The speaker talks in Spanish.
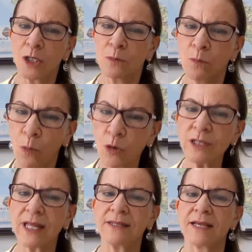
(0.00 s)
muy
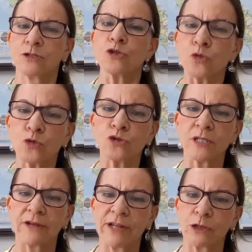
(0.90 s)
desde sus
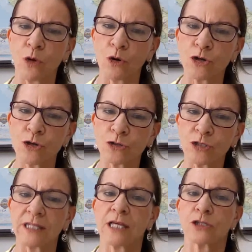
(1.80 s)
territorios,
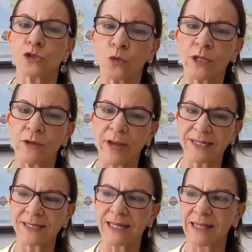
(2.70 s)
desde su
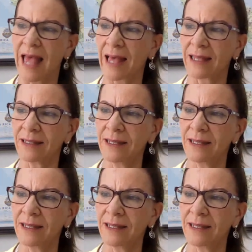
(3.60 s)
diversidad,